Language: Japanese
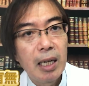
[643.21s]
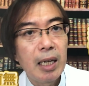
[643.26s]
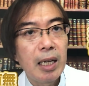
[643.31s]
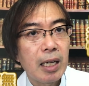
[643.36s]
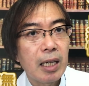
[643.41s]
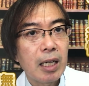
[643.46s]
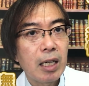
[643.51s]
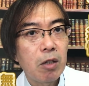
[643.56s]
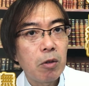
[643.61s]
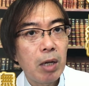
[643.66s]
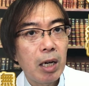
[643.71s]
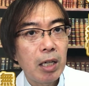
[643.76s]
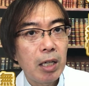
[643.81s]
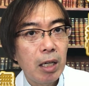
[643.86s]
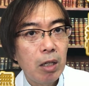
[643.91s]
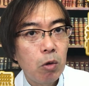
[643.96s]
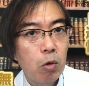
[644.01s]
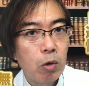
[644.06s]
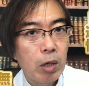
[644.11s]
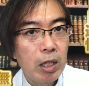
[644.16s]
上がりは
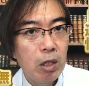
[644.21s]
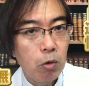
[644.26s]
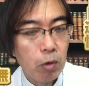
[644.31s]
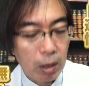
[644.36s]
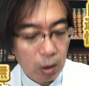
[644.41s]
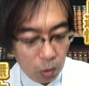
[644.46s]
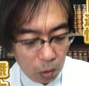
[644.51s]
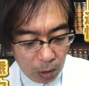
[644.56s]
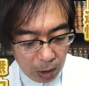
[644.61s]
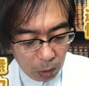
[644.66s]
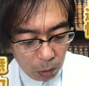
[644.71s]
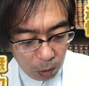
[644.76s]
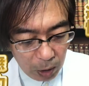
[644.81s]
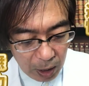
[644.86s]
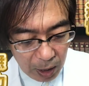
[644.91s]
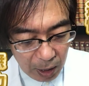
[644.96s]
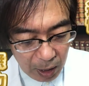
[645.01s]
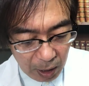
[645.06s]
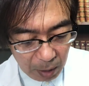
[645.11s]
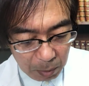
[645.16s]
速い方がいいのかどうかと
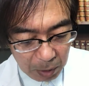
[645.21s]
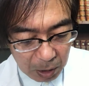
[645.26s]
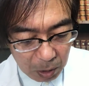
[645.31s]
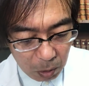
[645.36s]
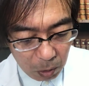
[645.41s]
か、まあ、